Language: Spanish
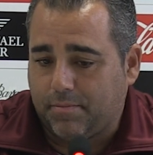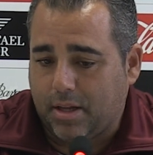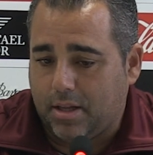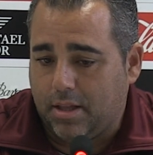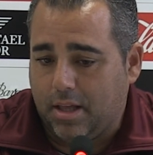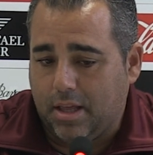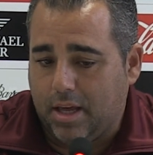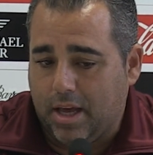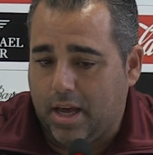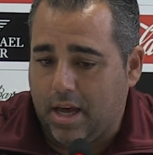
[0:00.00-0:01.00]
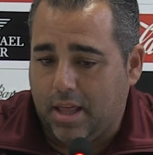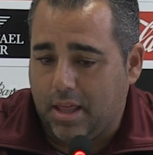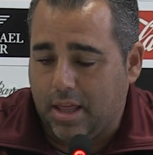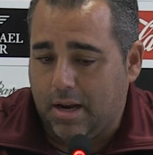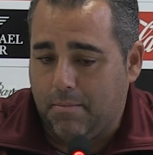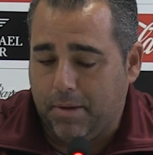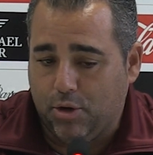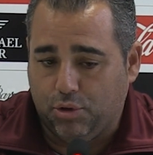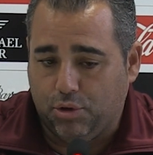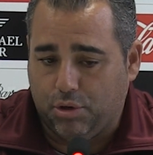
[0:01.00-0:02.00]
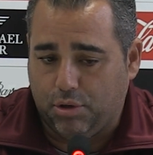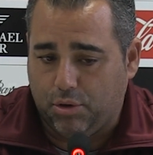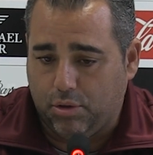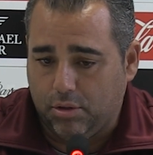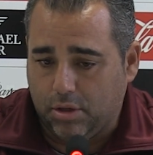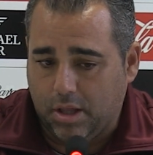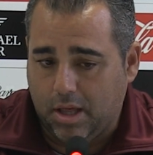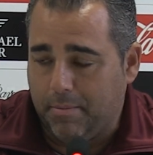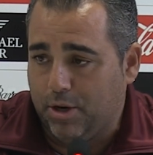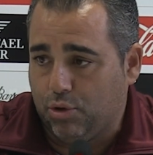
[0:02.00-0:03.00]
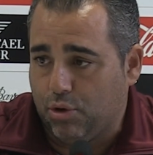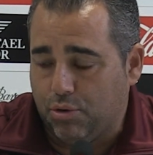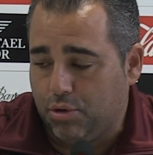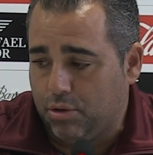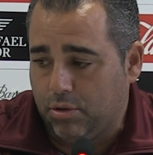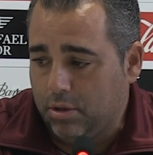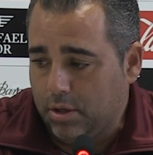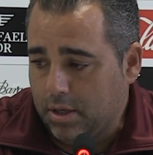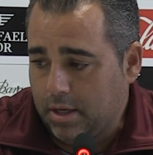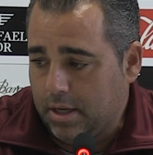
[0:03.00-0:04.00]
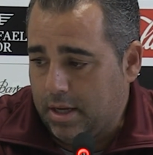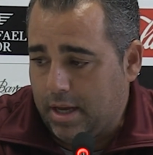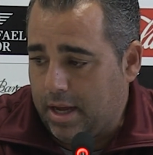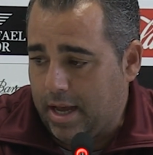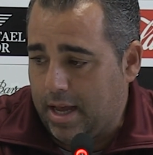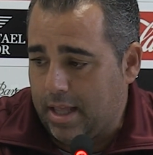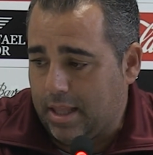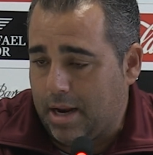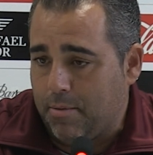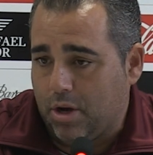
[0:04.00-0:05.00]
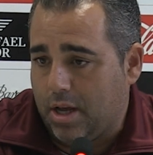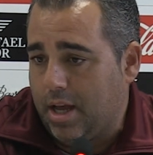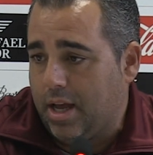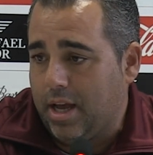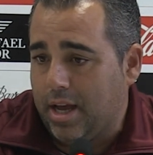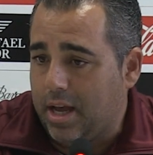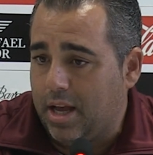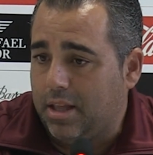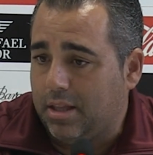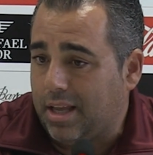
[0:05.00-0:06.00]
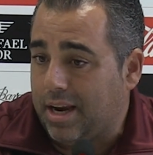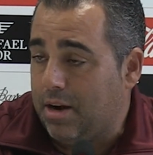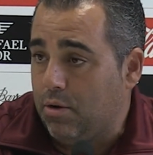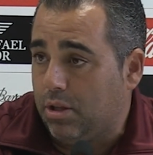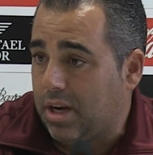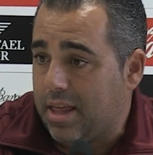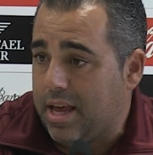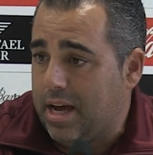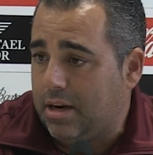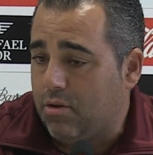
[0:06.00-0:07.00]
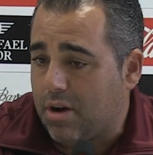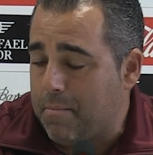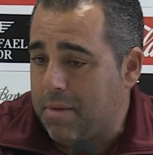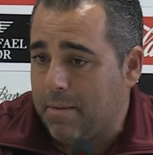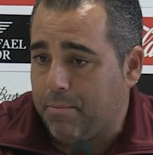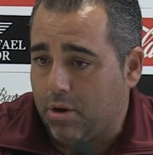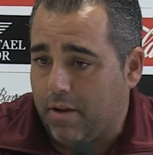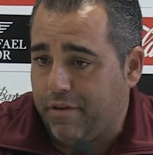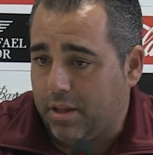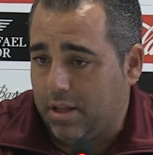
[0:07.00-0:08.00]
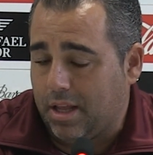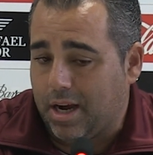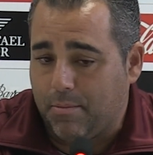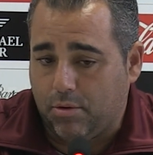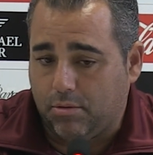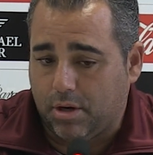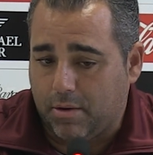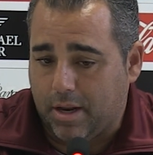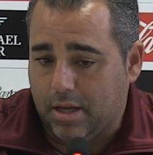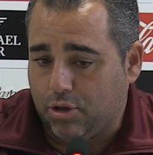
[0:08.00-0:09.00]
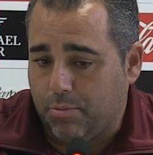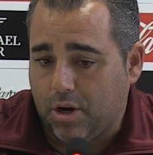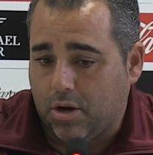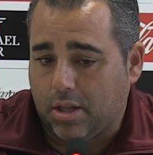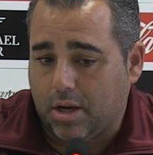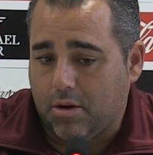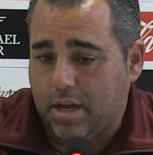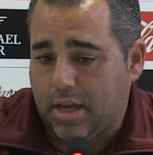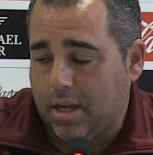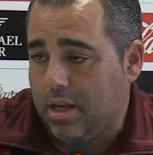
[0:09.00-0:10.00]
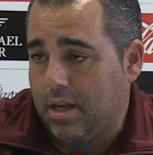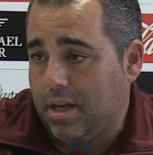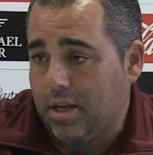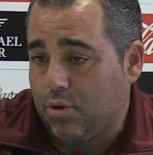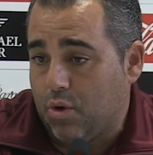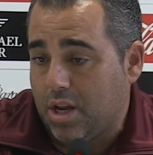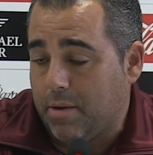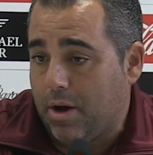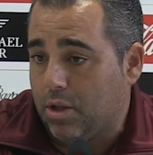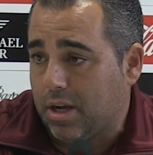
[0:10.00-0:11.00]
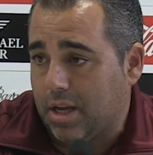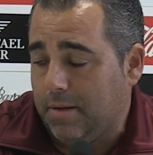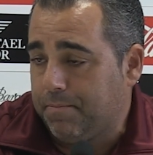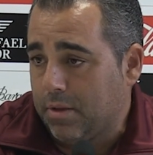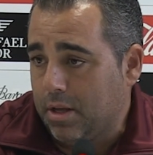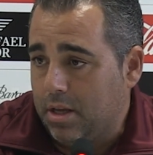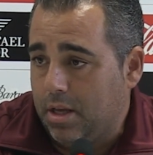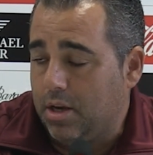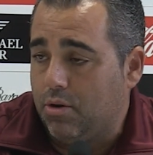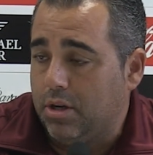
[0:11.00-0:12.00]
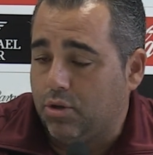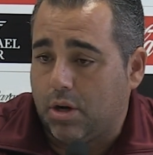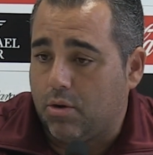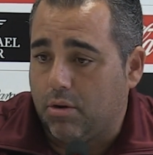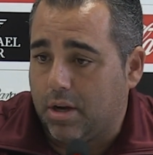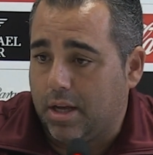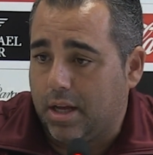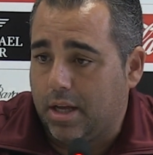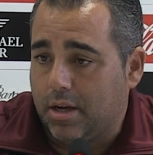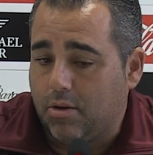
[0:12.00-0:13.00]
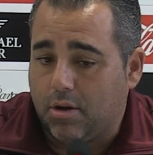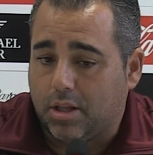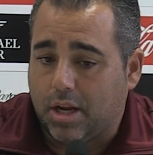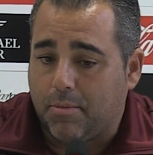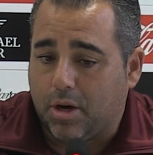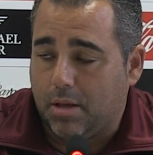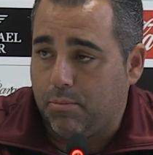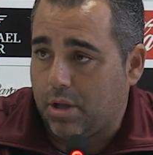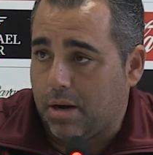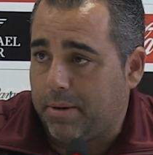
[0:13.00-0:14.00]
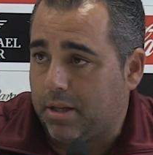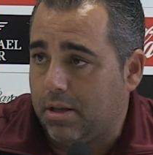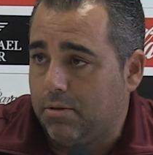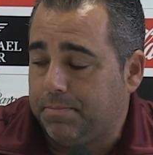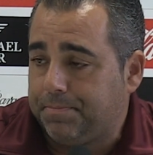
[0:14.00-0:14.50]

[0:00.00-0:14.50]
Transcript: desde, desde, el minuto, desde el minuto uno eh, tenemos que tener nuestra idea, no cambiar porque enfrente tengamos un rival de superior categoría y eso nos ha llevado hasta aquí y con eso es con lo que, con lo que tenemos que disputar el partido.